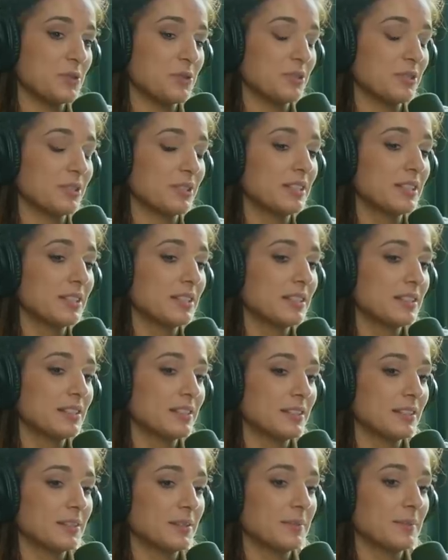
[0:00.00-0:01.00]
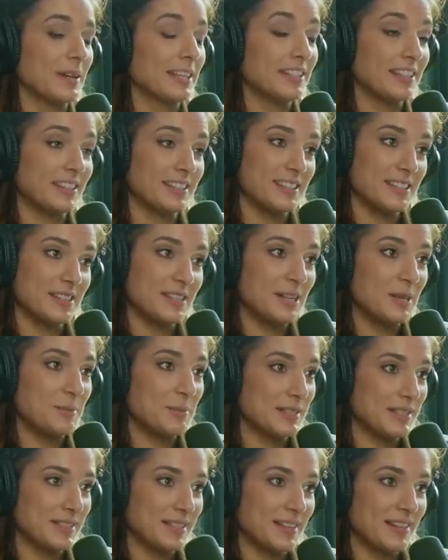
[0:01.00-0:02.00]
toll ähm, ein ganzes
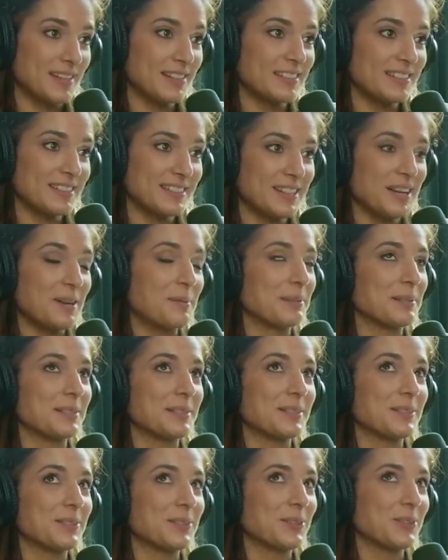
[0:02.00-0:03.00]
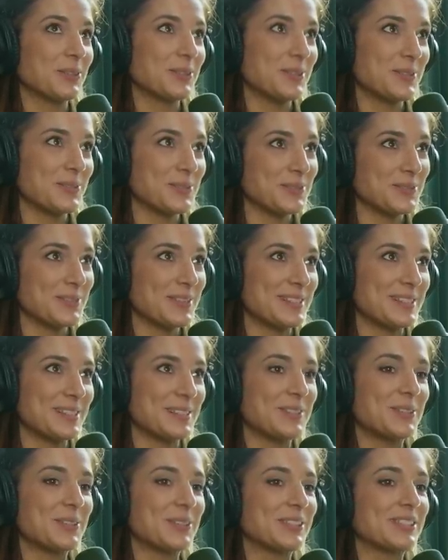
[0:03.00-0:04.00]
halbes Jahr. Da mhm. habe ich Rotz und Wasser
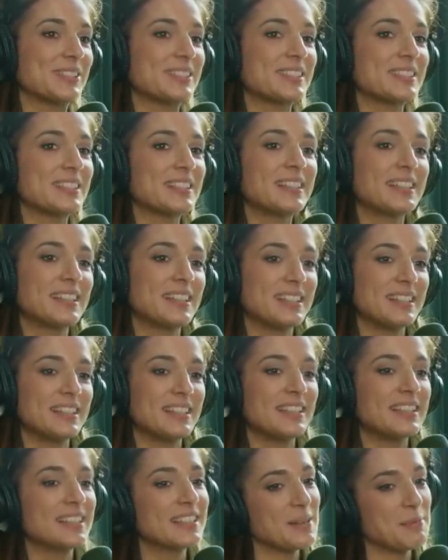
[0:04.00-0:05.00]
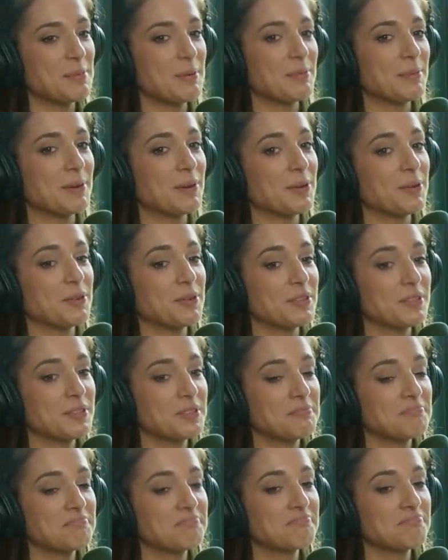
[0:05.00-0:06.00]
keult. Mhm. Ich habe aber
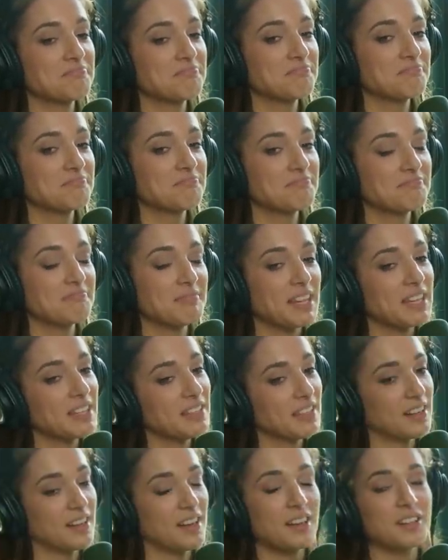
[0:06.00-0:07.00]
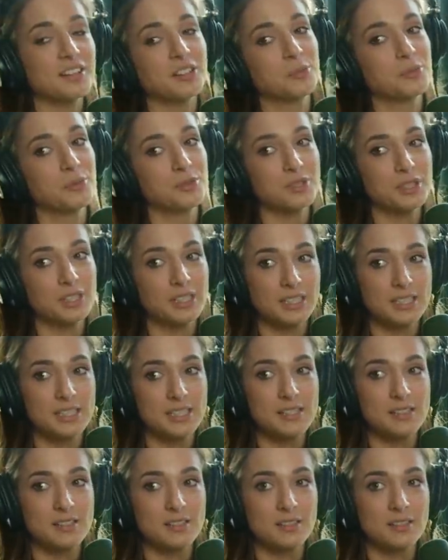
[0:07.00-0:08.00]
auch echt gern andere Bücher
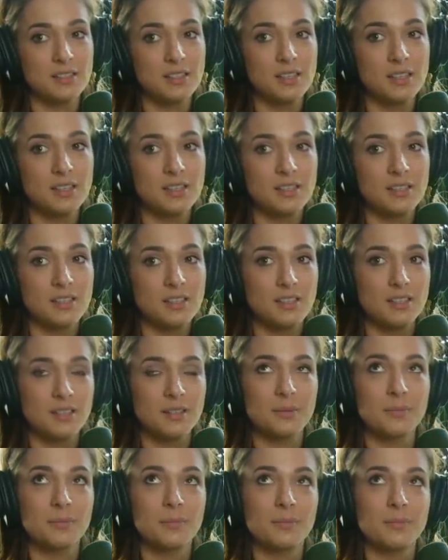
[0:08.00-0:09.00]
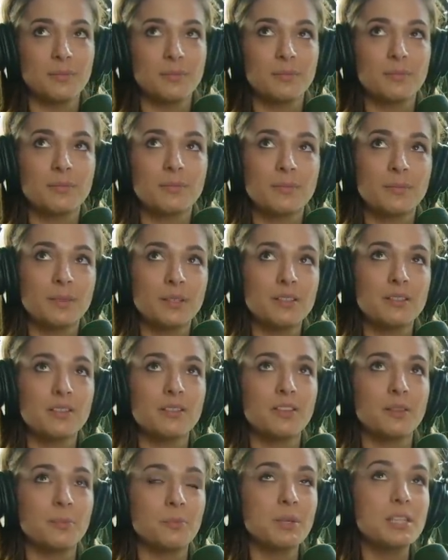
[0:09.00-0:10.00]
gelesen. Ähm,
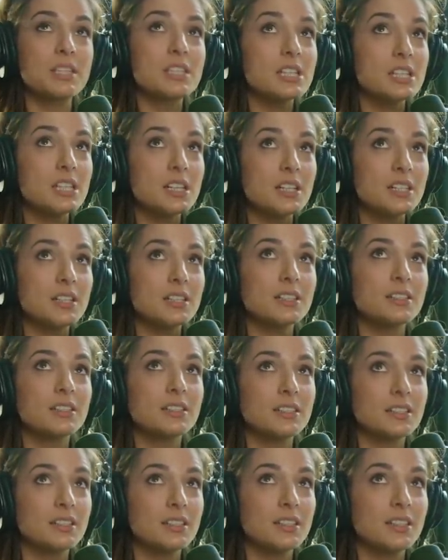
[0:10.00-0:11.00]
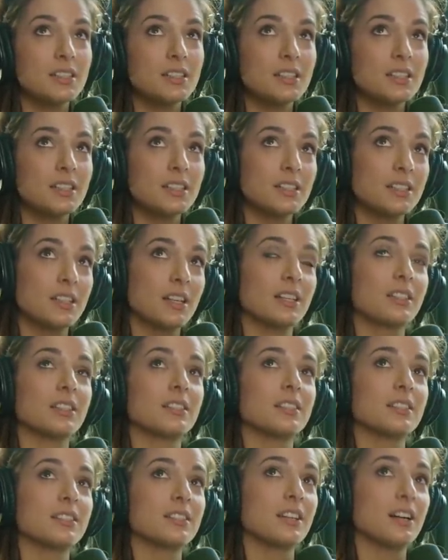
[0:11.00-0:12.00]
The Mister,
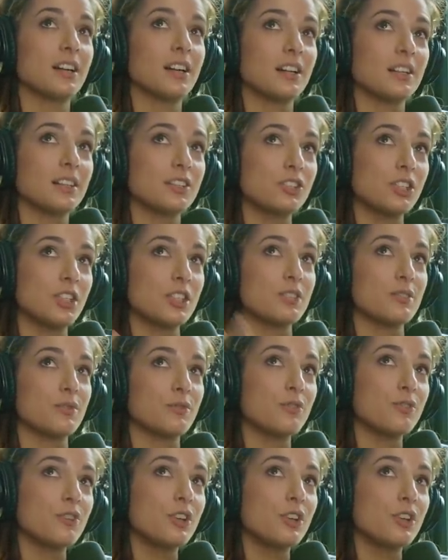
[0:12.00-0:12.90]
dann die drei Shades of